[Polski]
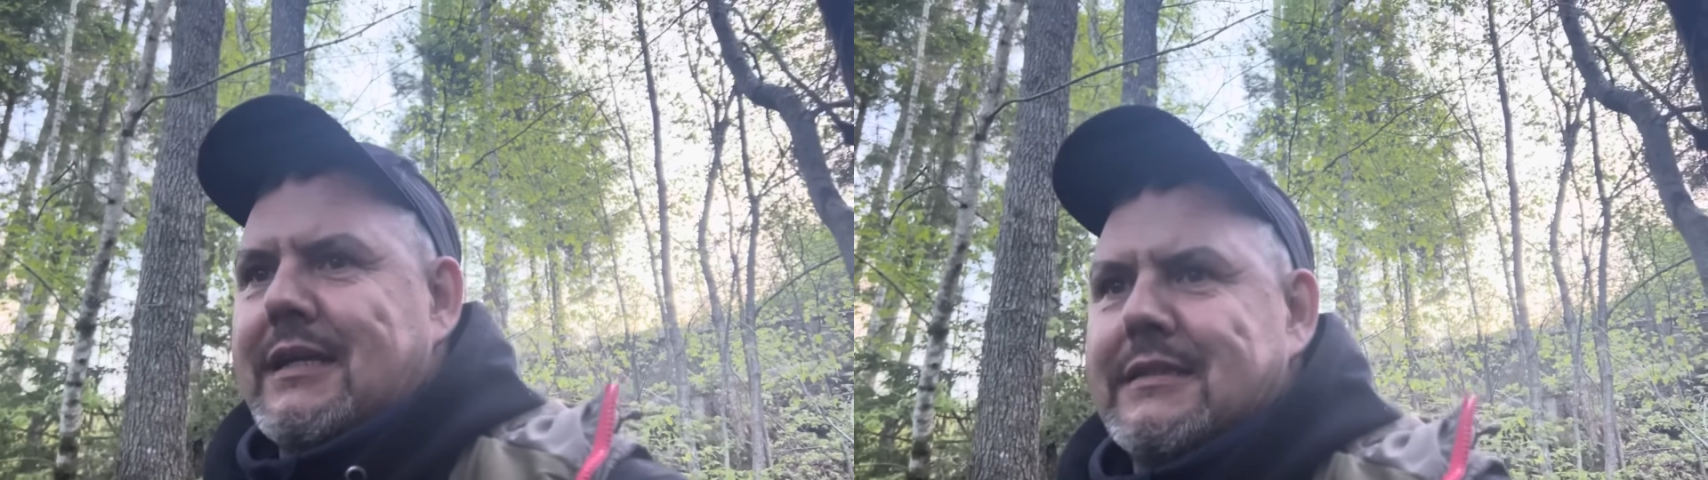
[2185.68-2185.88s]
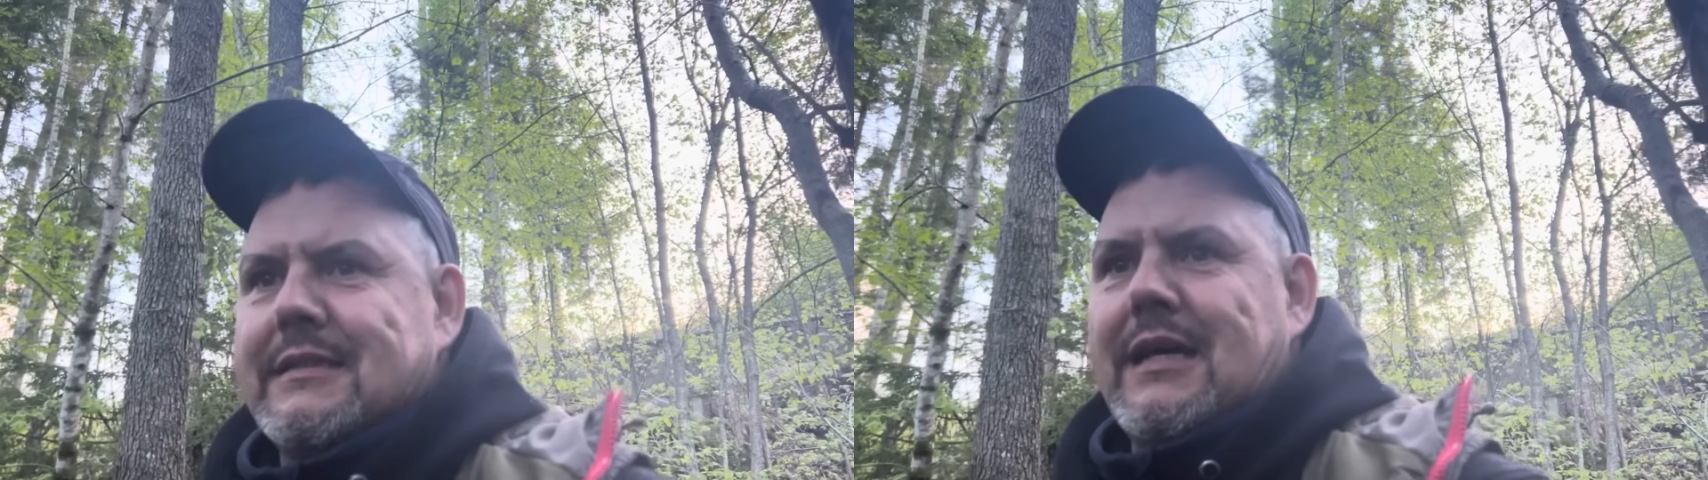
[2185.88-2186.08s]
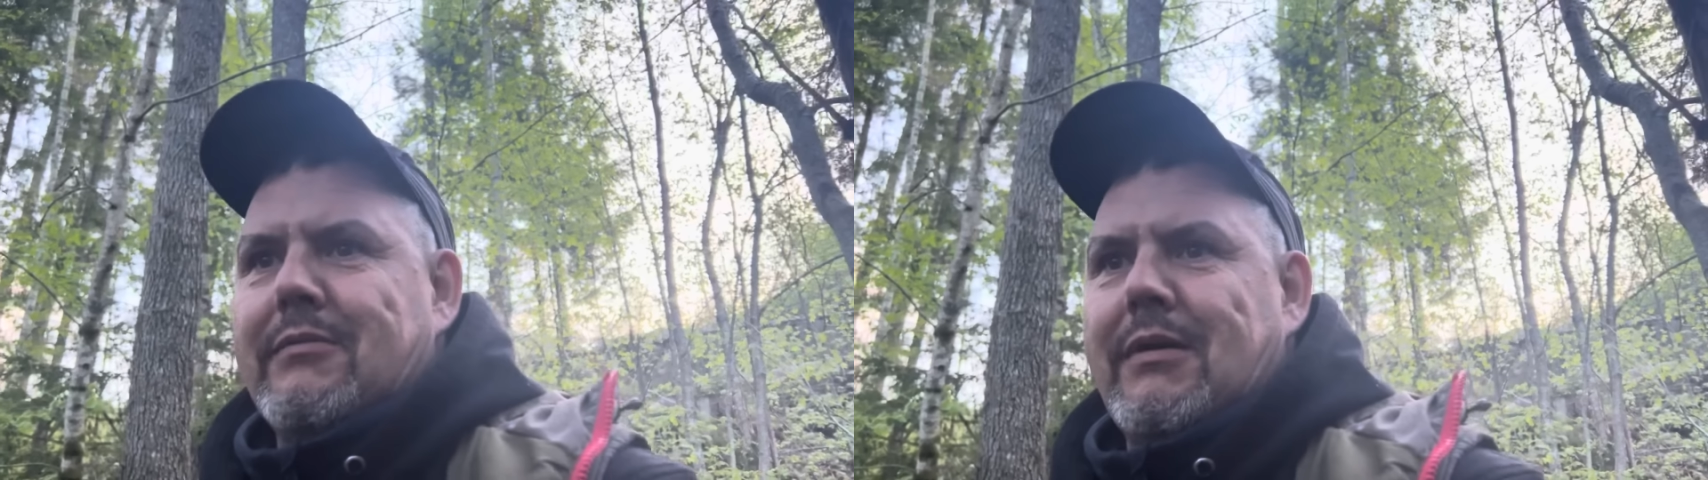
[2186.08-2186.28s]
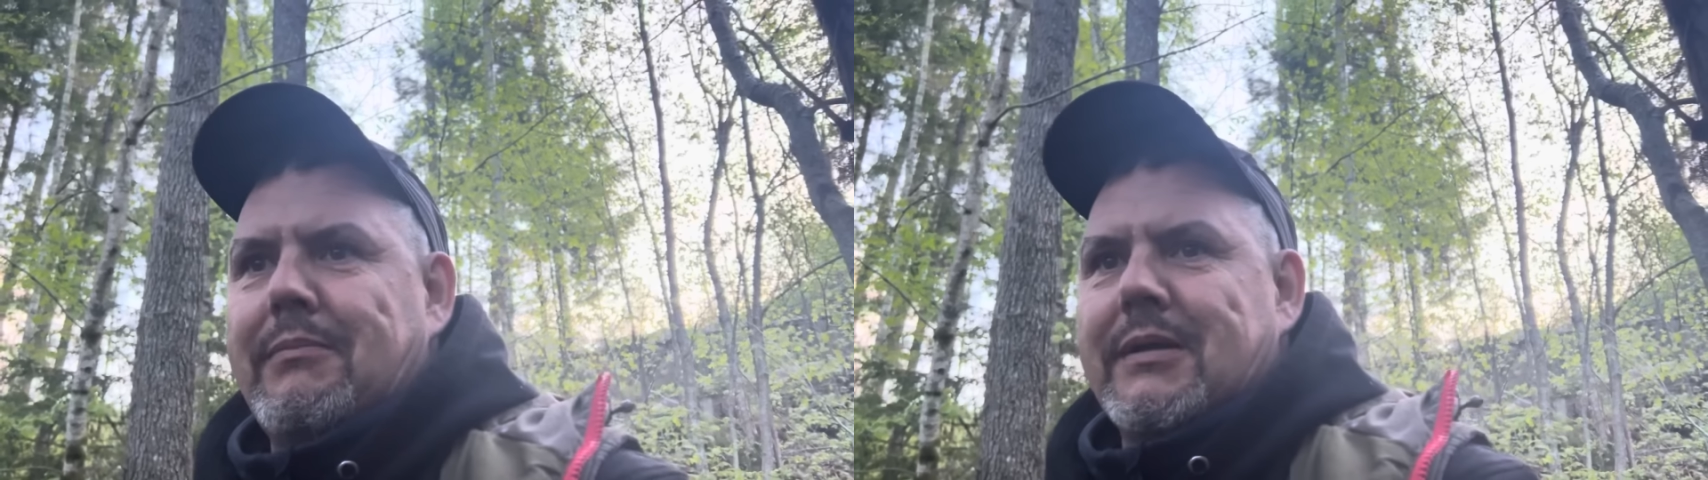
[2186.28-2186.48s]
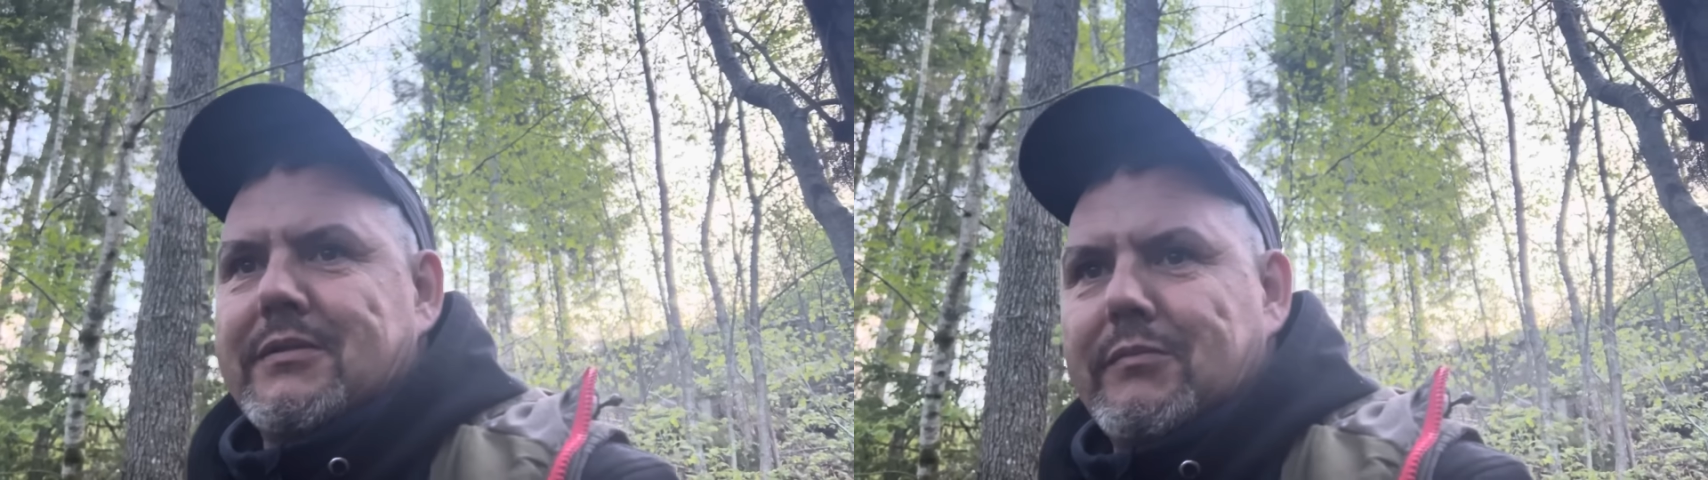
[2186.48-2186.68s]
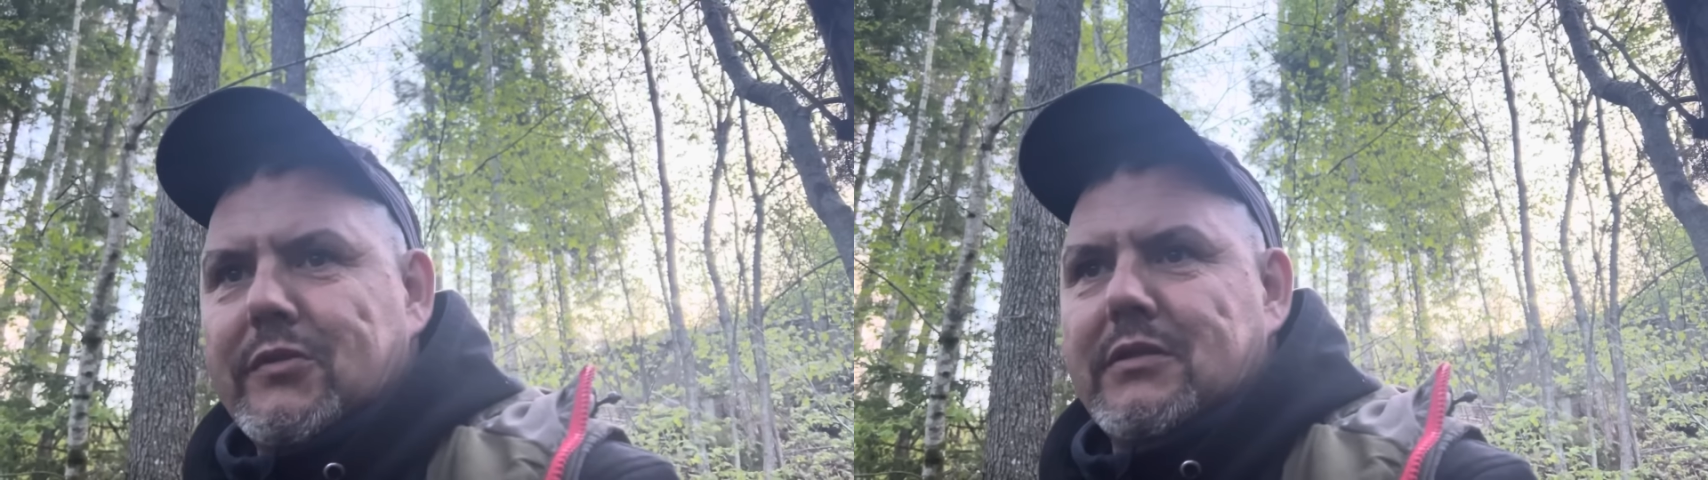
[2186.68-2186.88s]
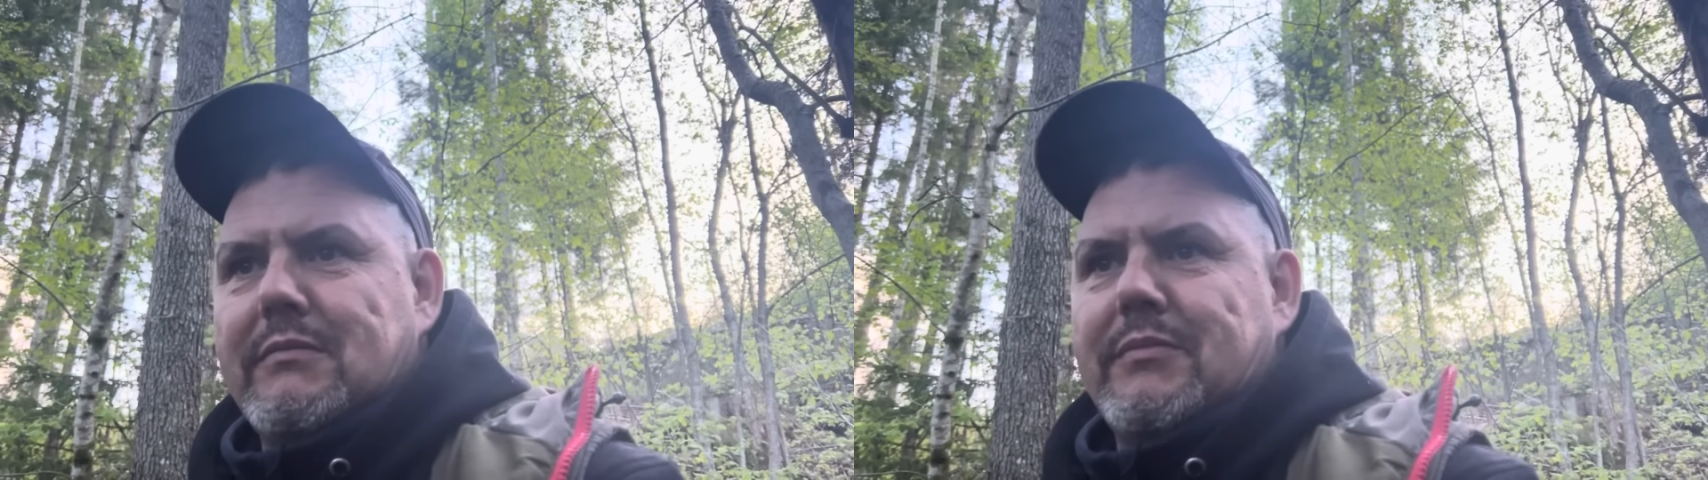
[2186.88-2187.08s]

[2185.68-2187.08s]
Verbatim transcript: z, nagła, bardzo mocno